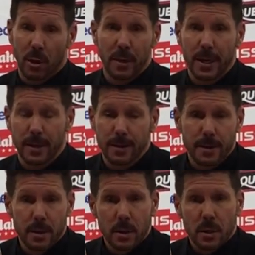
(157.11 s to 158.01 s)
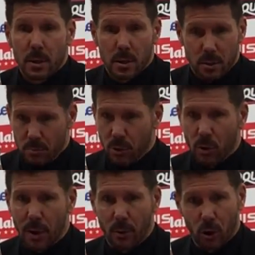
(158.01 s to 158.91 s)
Ellos también.
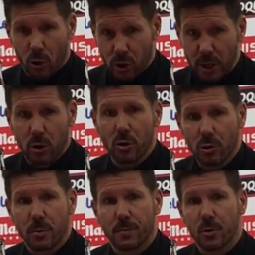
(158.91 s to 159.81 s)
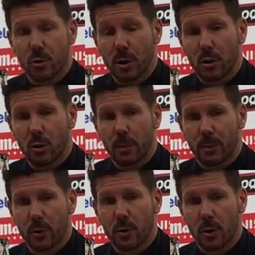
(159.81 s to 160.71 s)
Nos vamos contentos, sobre
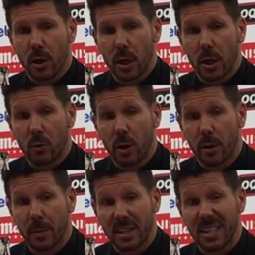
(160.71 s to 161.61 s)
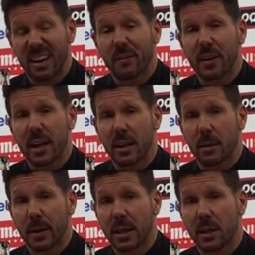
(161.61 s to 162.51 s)
todo porque una vez más en el
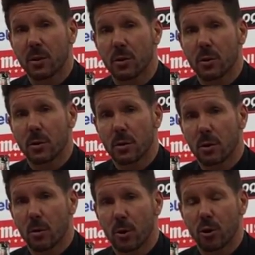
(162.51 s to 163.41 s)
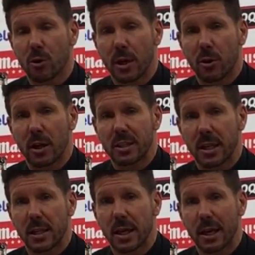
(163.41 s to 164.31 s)
final del partido, como el otro día
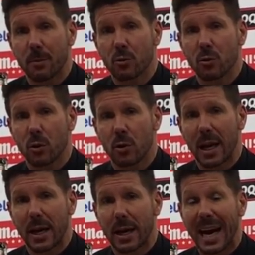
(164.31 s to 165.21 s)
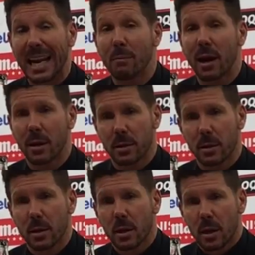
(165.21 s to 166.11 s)
con el Celta, el equipo tuvo la
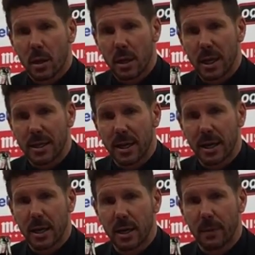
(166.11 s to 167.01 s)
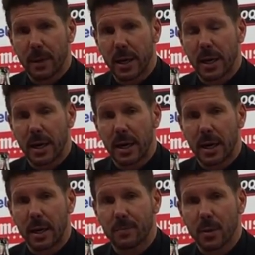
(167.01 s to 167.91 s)
calma y la tranquilidad
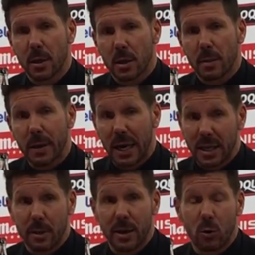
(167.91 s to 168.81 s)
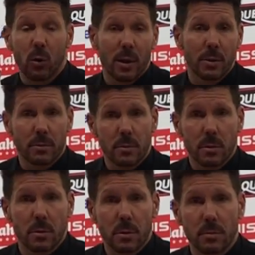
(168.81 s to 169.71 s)
para, lastimar
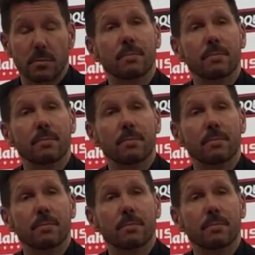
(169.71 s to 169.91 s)
jugando.